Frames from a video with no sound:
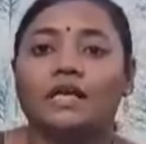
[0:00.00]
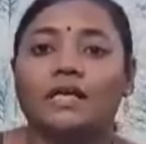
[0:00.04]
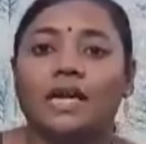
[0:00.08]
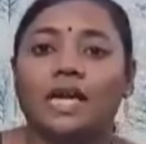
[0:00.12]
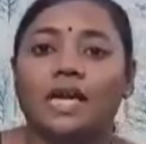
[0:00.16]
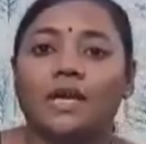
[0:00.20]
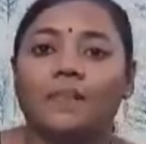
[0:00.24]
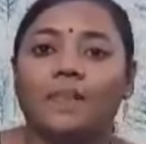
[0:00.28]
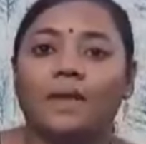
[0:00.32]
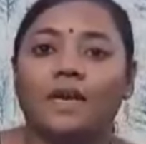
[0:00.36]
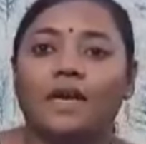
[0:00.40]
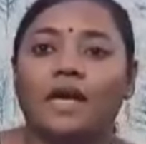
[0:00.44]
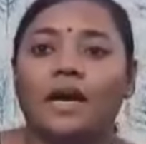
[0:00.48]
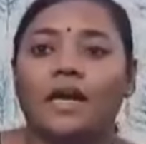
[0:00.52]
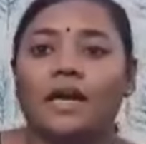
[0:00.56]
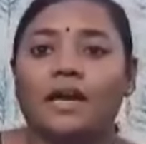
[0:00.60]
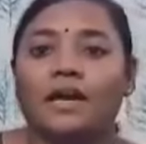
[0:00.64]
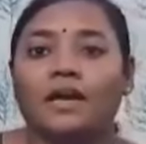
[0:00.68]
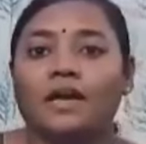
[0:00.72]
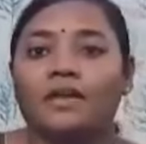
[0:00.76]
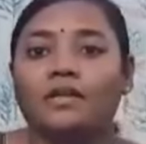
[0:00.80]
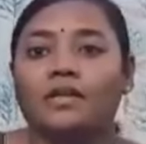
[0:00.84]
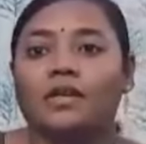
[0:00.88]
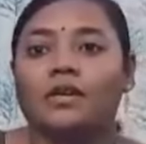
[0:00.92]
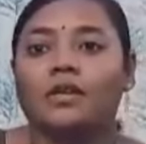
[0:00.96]
టీడీపీ
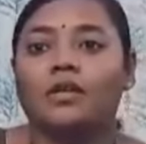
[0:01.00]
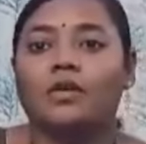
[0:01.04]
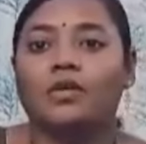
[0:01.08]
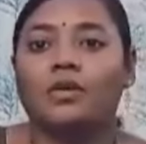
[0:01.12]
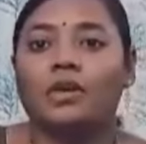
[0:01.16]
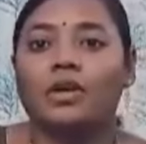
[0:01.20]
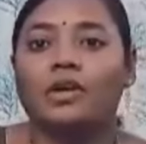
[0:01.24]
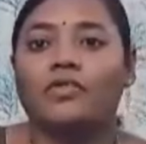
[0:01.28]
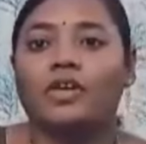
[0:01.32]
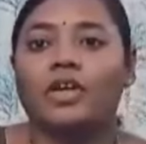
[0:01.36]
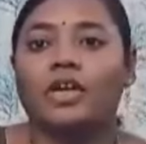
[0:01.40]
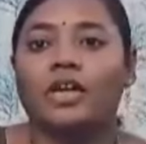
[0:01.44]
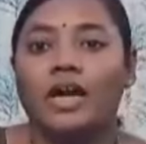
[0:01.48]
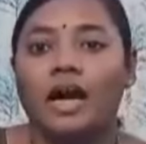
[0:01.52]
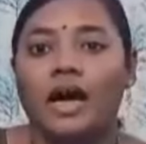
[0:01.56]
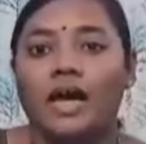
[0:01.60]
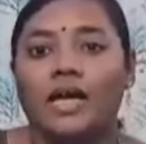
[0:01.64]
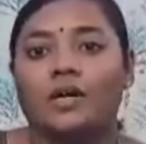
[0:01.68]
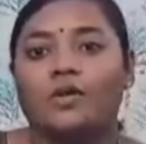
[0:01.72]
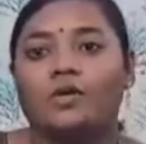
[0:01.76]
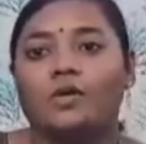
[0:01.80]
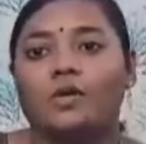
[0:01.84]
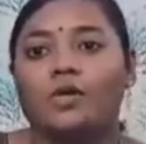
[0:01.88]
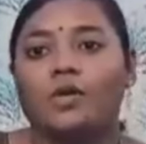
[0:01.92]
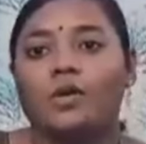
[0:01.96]
కార్యకర్తల్లో ఉన్నటువంటి
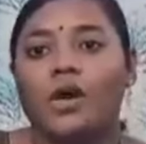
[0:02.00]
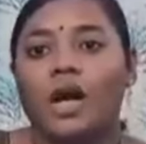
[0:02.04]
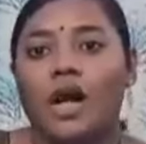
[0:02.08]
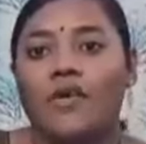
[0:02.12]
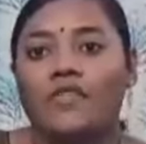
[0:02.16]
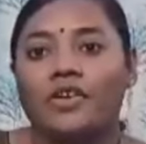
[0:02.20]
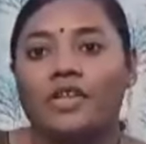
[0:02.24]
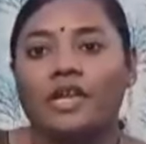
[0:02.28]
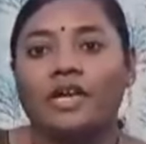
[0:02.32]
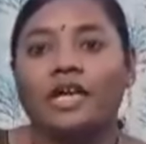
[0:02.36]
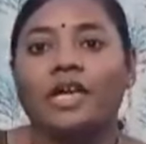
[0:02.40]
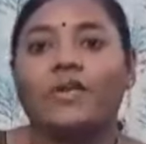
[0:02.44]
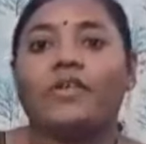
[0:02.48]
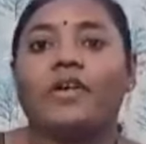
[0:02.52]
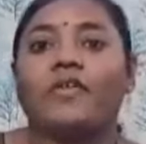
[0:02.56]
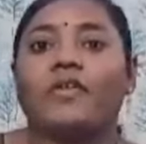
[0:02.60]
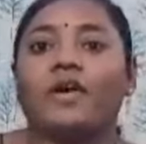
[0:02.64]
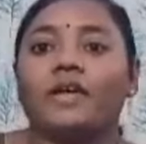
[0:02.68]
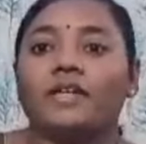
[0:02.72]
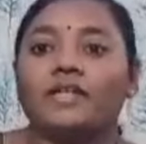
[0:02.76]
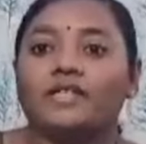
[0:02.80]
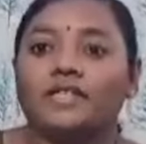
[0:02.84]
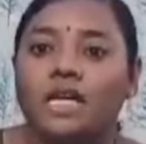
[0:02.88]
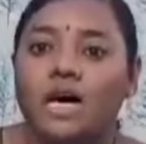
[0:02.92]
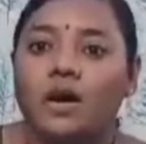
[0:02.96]
నాయకులు ఆ విధంగా
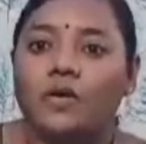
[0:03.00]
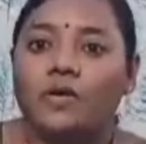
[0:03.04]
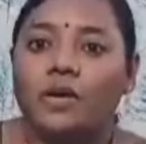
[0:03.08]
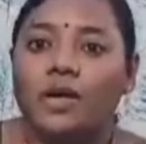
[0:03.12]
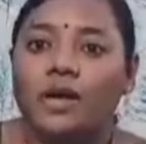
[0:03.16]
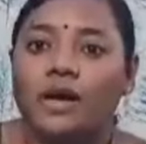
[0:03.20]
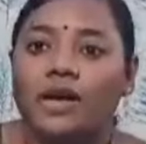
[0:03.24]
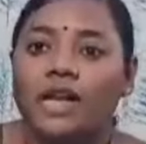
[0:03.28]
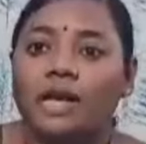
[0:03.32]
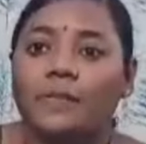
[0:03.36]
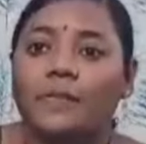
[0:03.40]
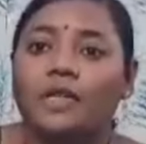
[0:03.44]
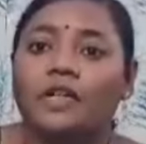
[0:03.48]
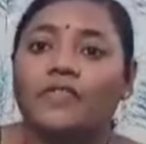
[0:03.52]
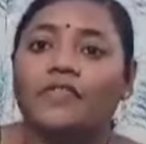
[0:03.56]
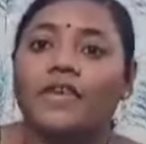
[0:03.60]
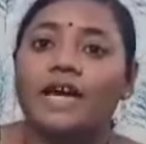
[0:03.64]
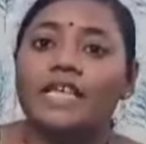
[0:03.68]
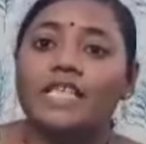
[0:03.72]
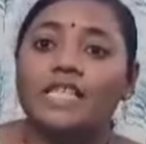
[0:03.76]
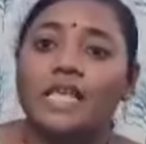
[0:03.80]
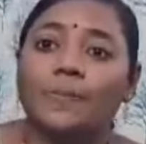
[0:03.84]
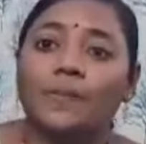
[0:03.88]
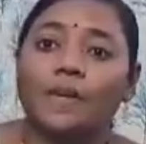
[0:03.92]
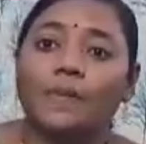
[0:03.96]
వ్యవహరిస్తా ఉన్నారా లేకపోతే
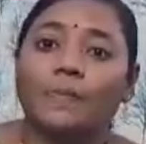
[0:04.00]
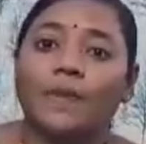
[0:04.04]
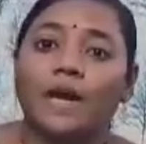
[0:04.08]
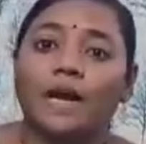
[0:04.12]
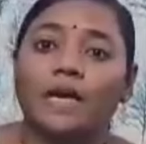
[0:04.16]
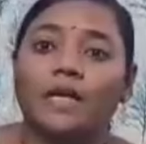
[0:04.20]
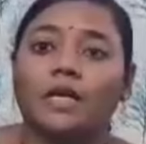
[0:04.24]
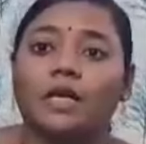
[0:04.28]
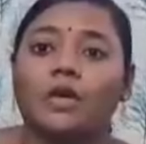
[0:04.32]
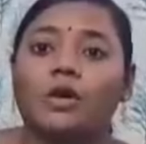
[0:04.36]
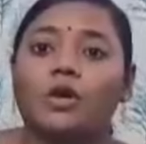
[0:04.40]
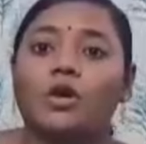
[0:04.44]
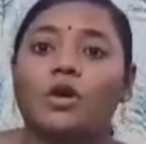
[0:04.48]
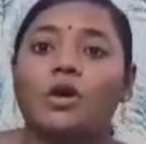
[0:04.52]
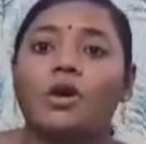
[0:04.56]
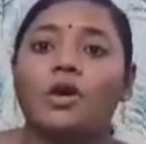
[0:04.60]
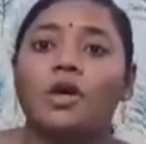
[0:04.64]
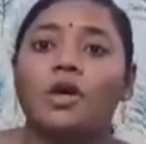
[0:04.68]
వైసీపీ పార్టీలో